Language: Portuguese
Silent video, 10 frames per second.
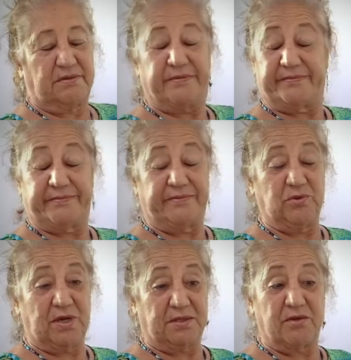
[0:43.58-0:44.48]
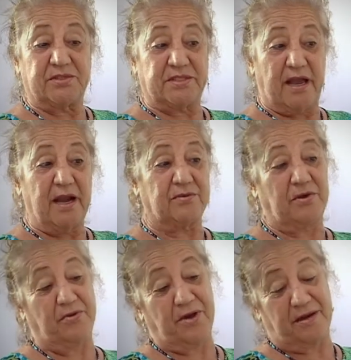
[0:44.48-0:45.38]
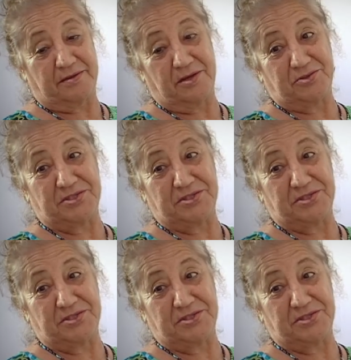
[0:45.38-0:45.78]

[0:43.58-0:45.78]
nunca deu certo, agora deu